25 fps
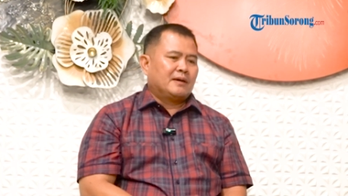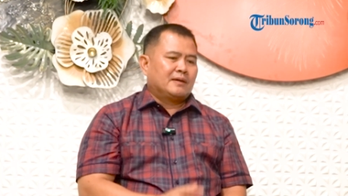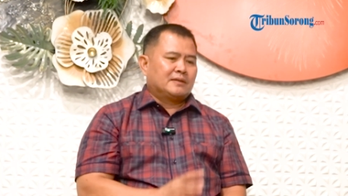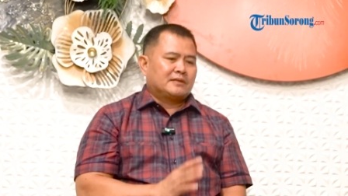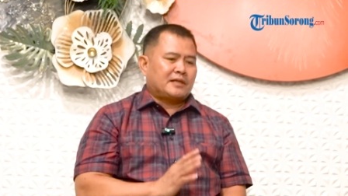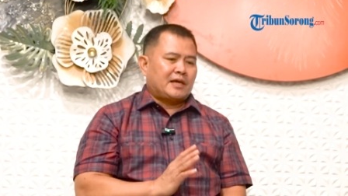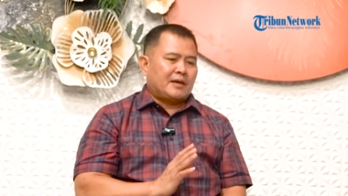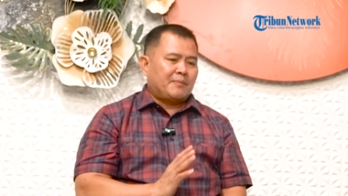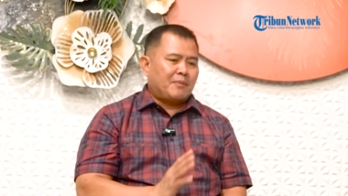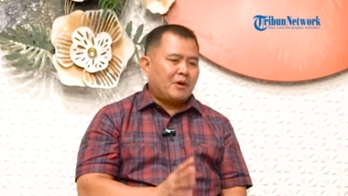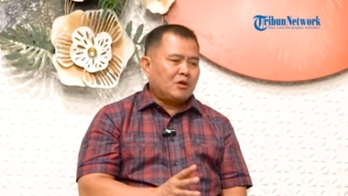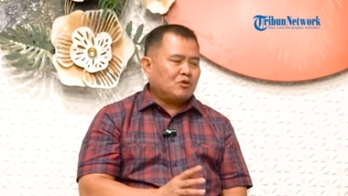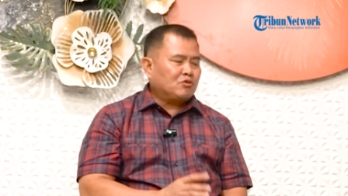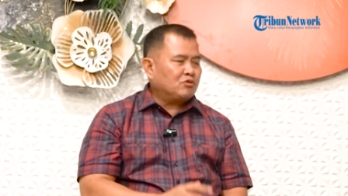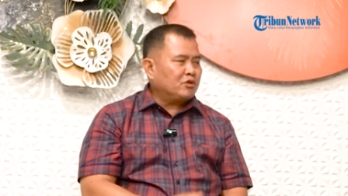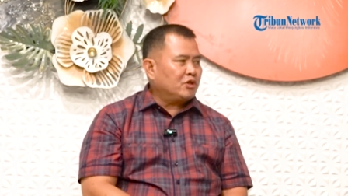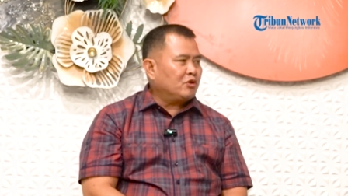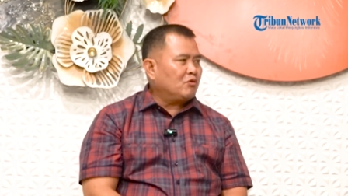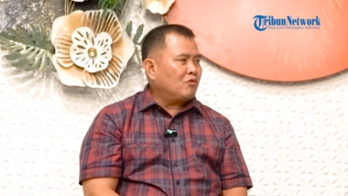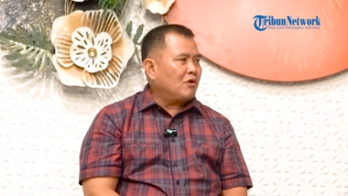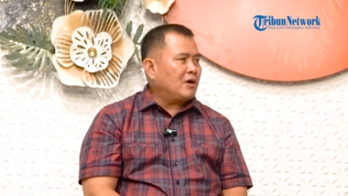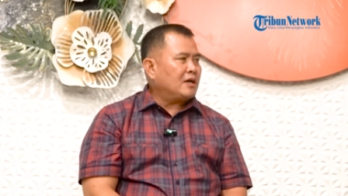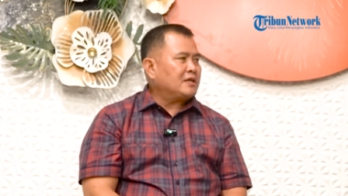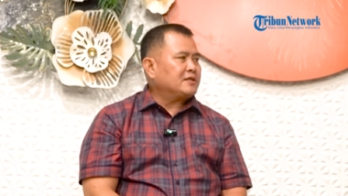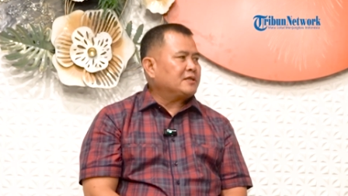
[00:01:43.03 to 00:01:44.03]
Saya masuk di
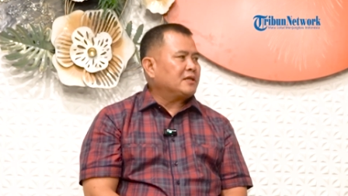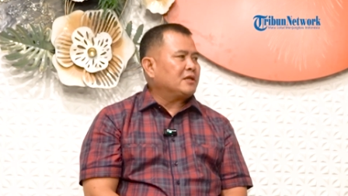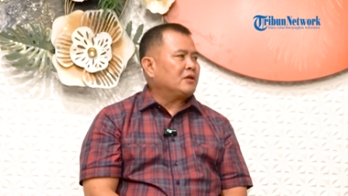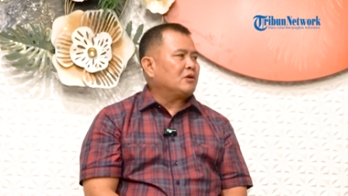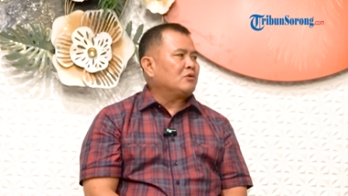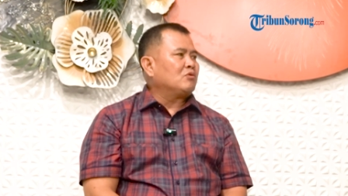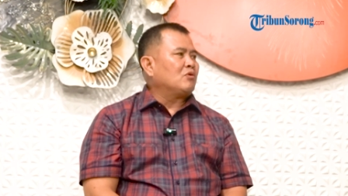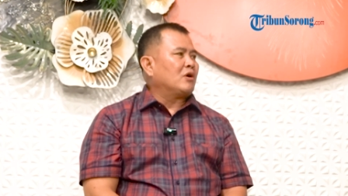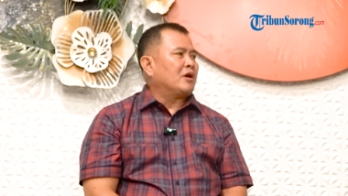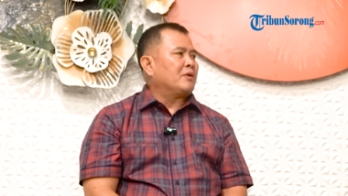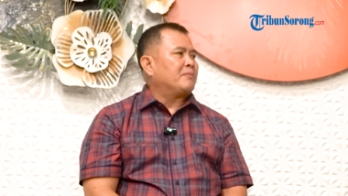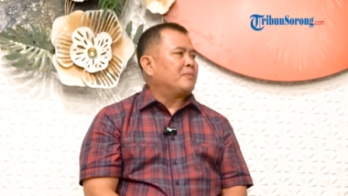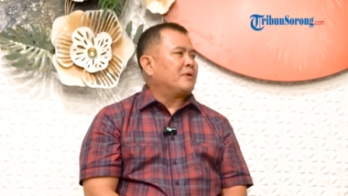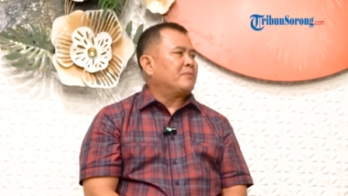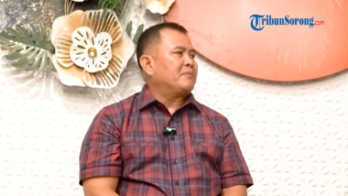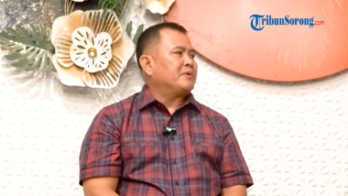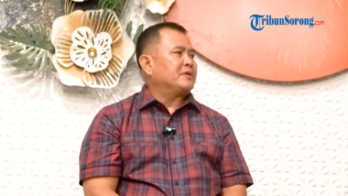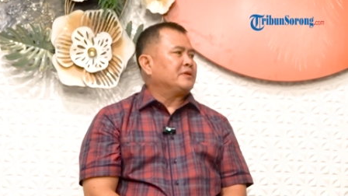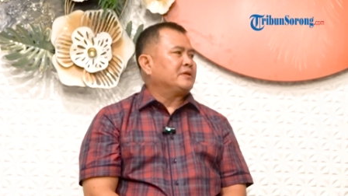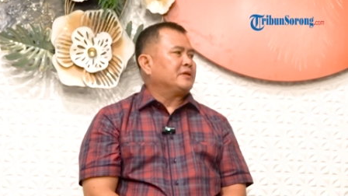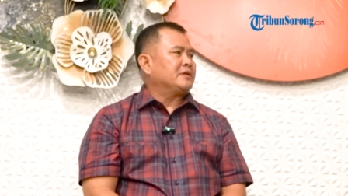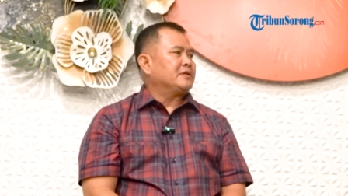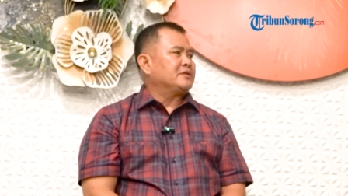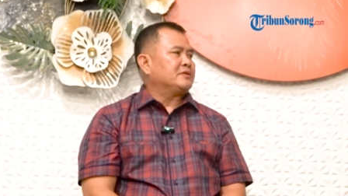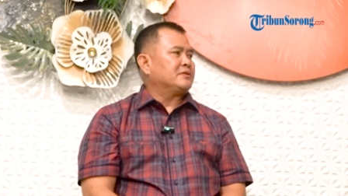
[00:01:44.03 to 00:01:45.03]
ruang, saya lihat, ada Pak
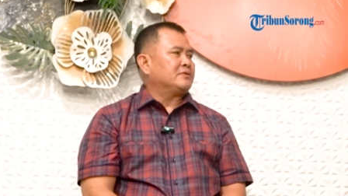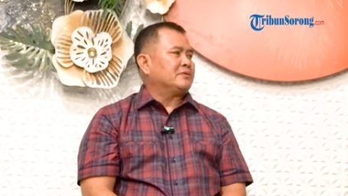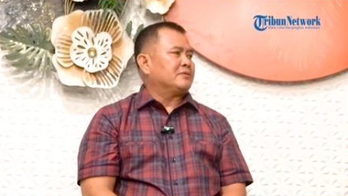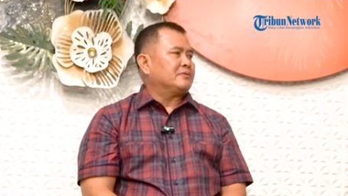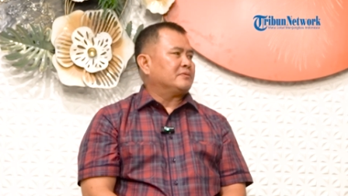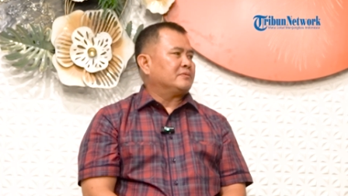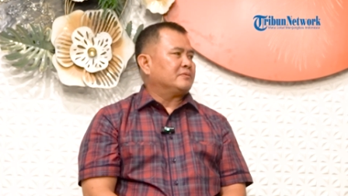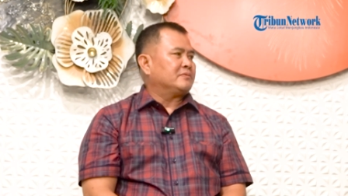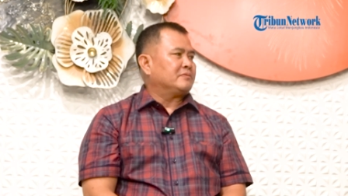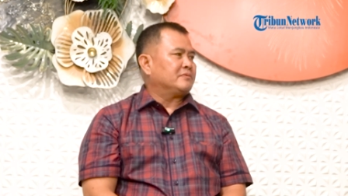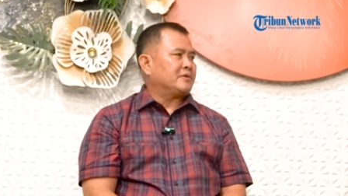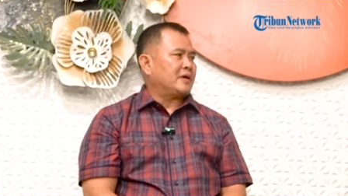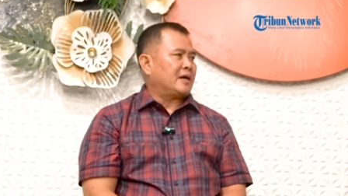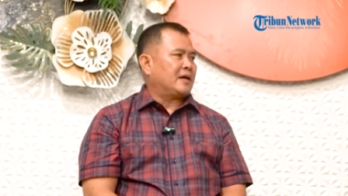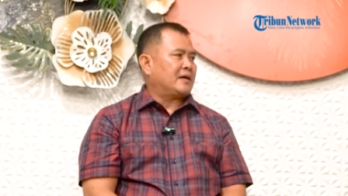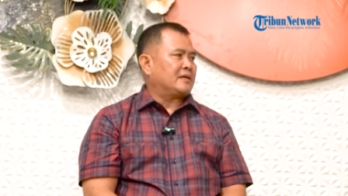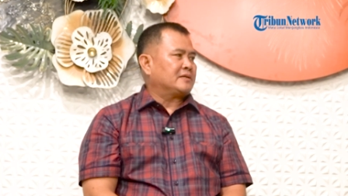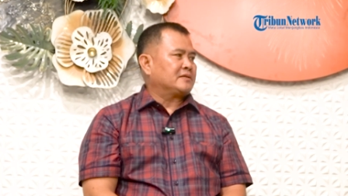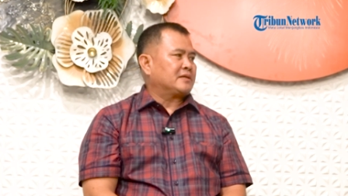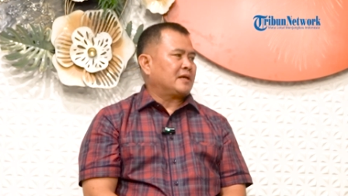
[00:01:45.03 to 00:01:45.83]
Menteri di situ. Hmm.